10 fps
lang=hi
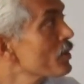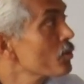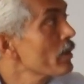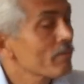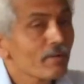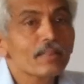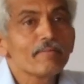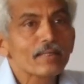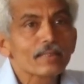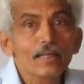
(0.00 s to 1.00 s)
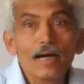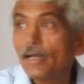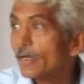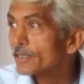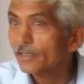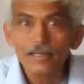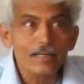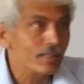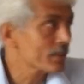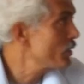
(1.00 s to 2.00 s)
तो एक वृद्ध व्यक्ति आए ऐसा
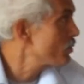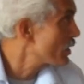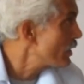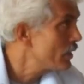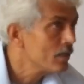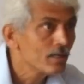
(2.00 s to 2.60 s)
देखे तीनों जगह